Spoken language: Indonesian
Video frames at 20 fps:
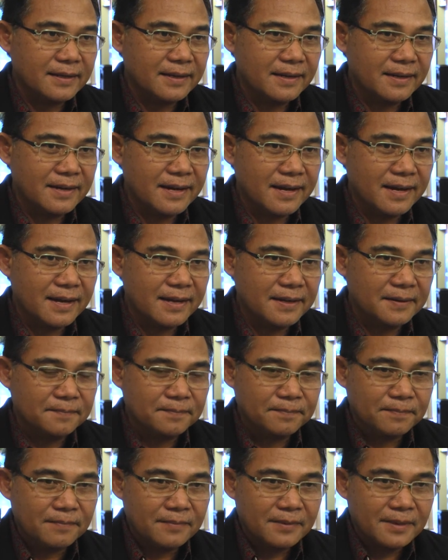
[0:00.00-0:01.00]
Karena
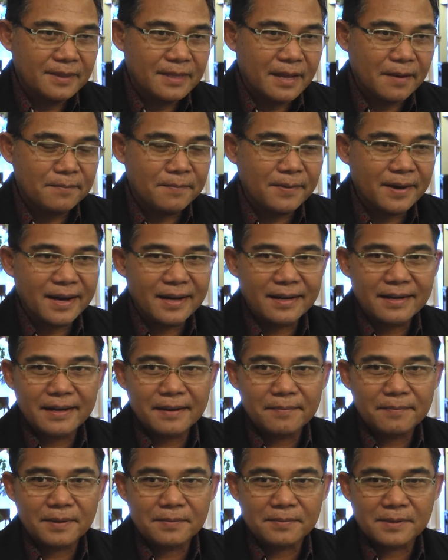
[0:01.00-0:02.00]
tanpa
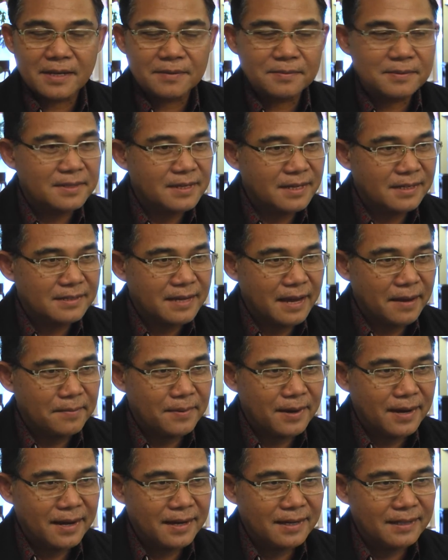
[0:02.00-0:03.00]
ada persepsi yang
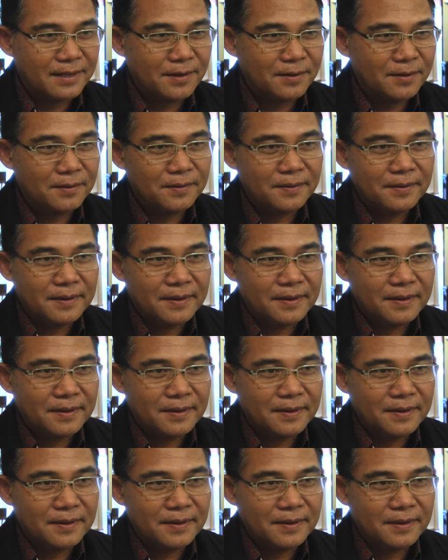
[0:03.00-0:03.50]
sama atau